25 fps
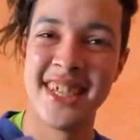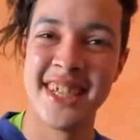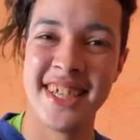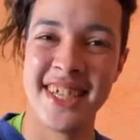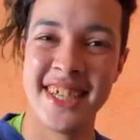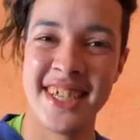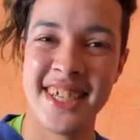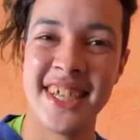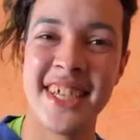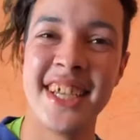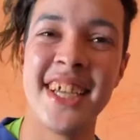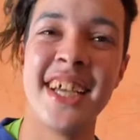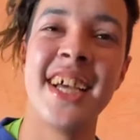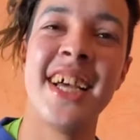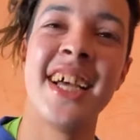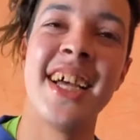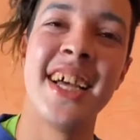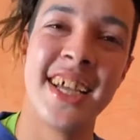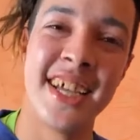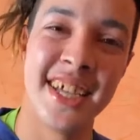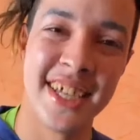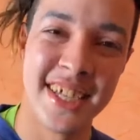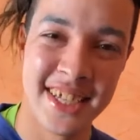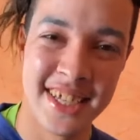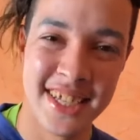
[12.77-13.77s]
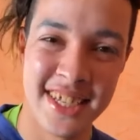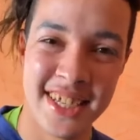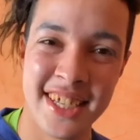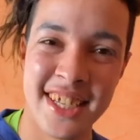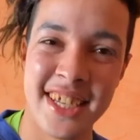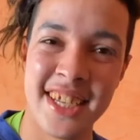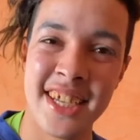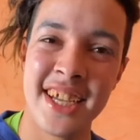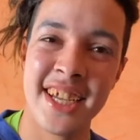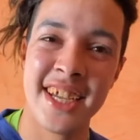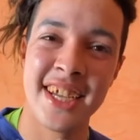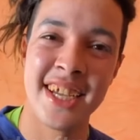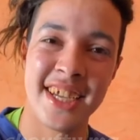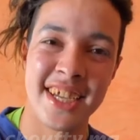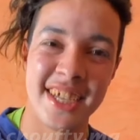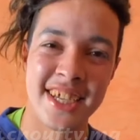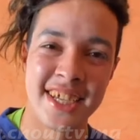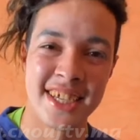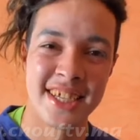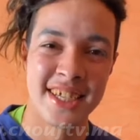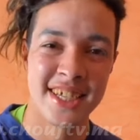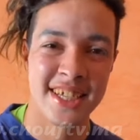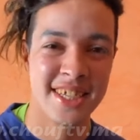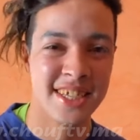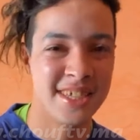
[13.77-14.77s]
كدوزو عند آه. اكادير اه
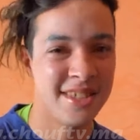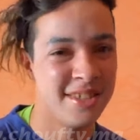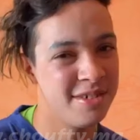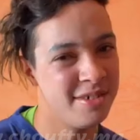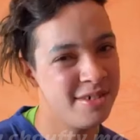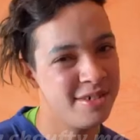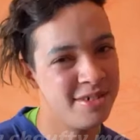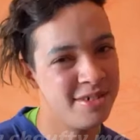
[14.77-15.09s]
والله